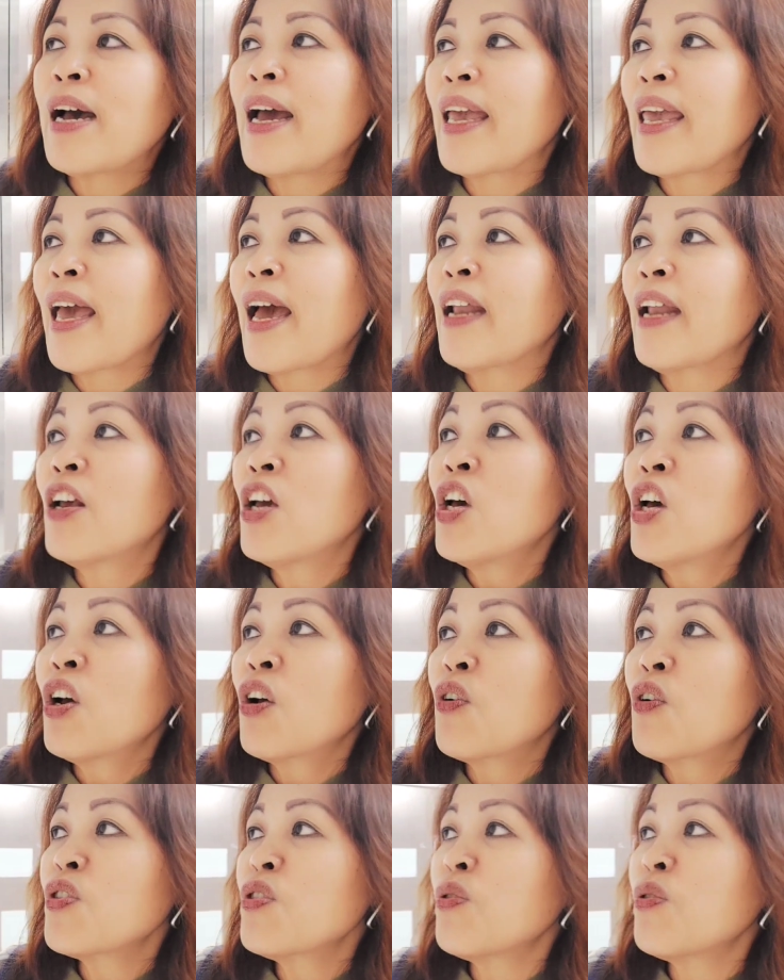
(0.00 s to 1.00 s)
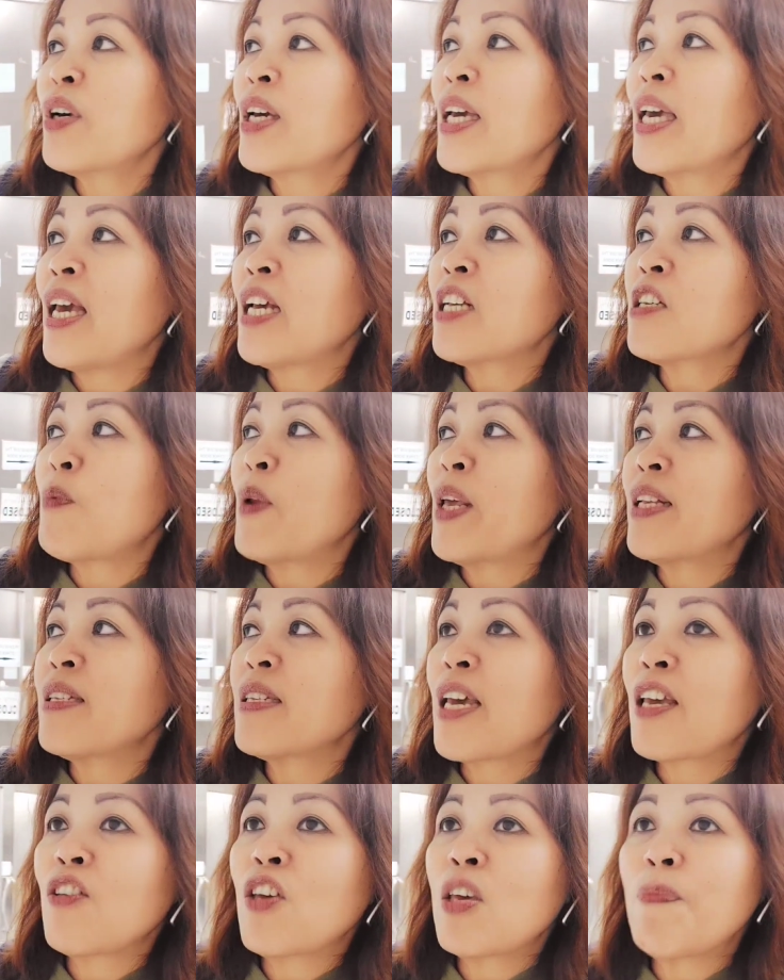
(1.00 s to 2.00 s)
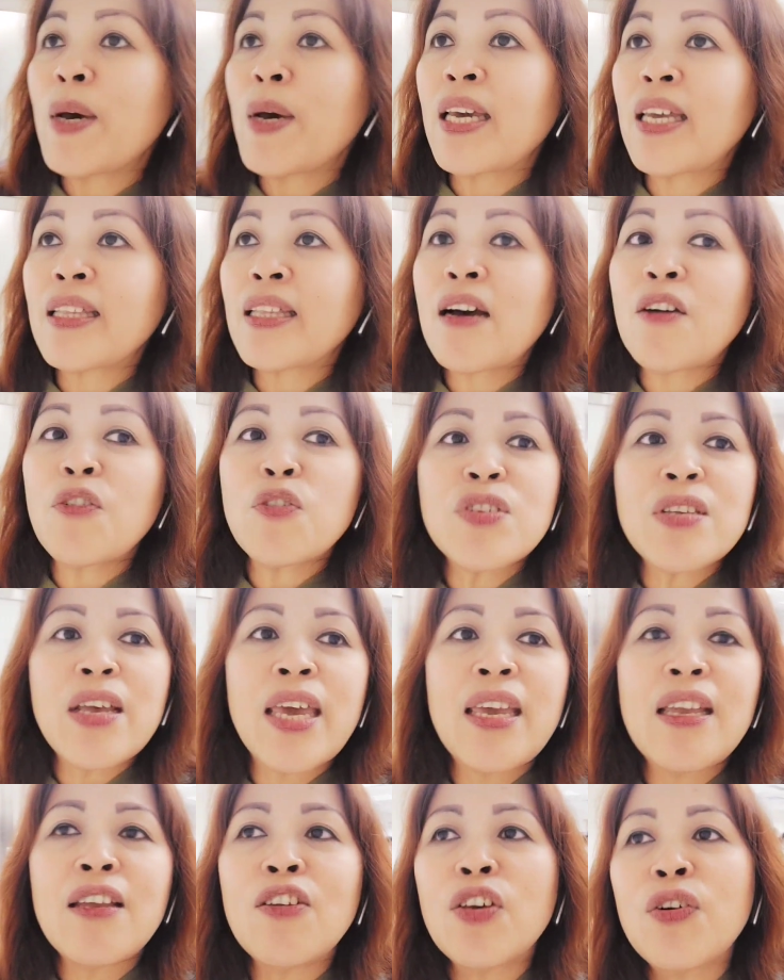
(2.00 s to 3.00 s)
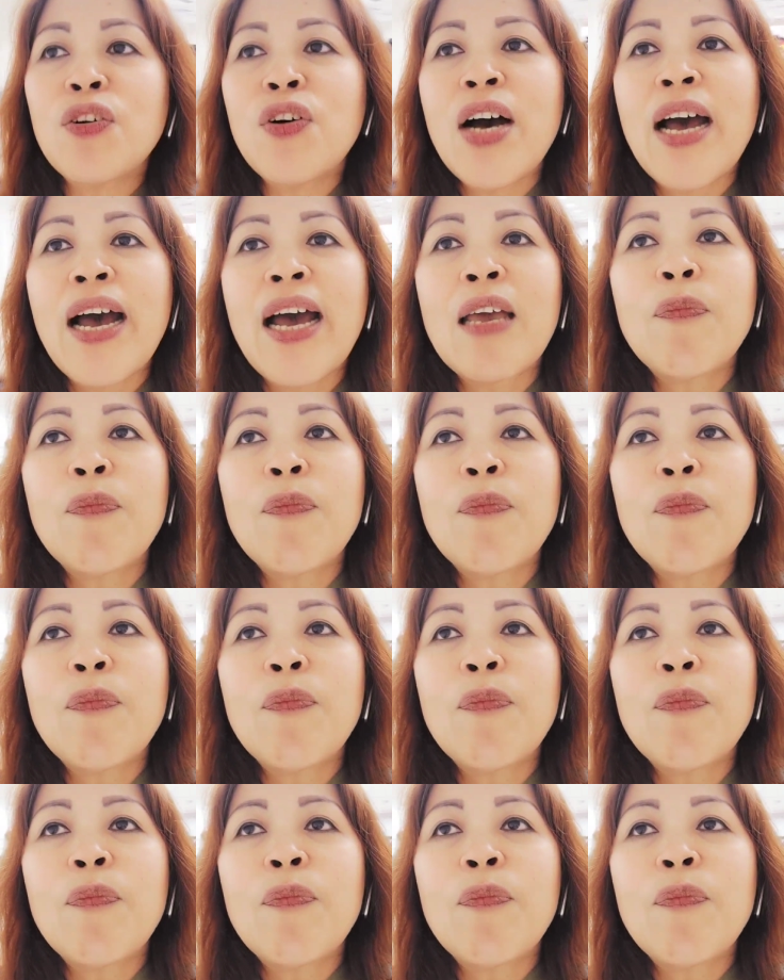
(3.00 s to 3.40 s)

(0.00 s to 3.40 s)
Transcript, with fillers: Ayan. Gusto ko i-explain sa inyo, ipakita ko sa inyo ha,